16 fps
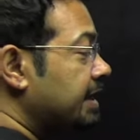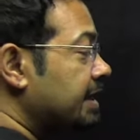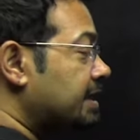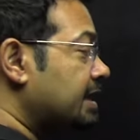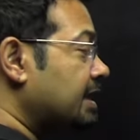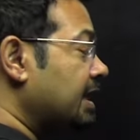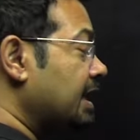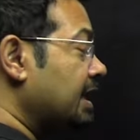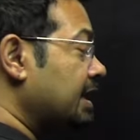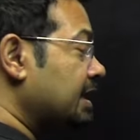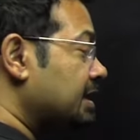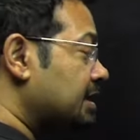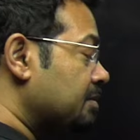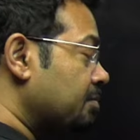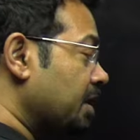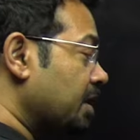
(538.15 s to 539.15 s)
इतना
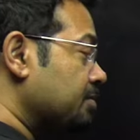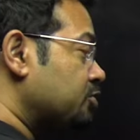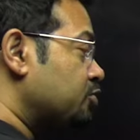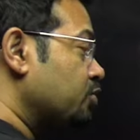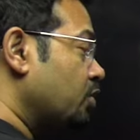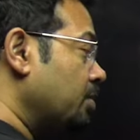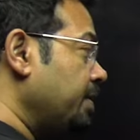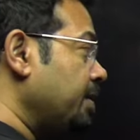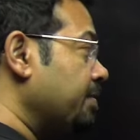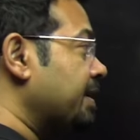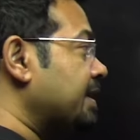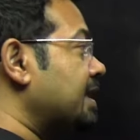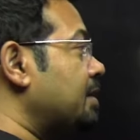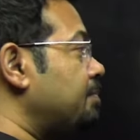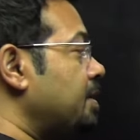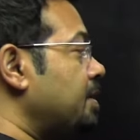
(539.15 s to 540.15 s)
मतलब जो भी बंदा